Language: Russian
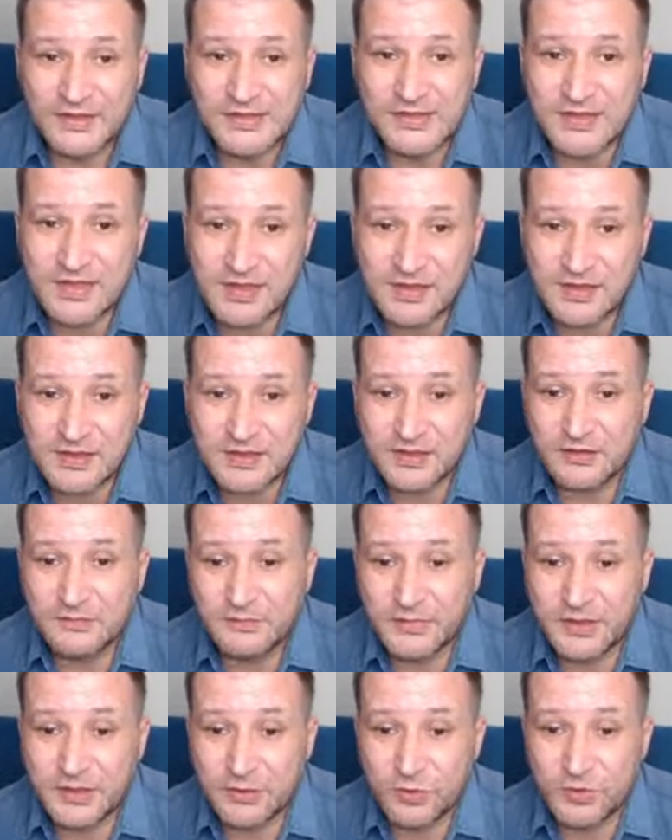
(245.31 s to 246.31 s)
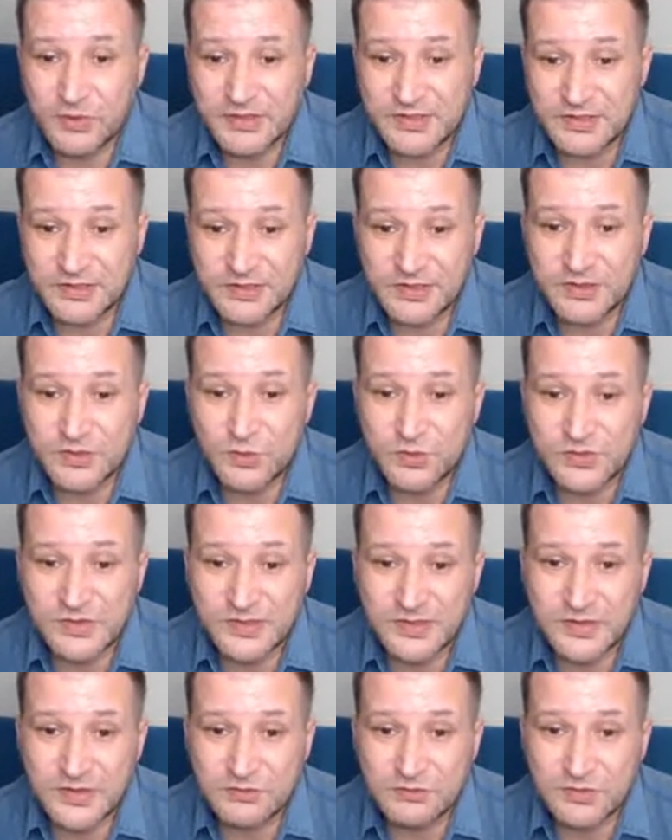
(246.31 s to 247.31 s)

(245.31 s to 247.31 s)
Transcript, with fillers: Деньги приходят от людей.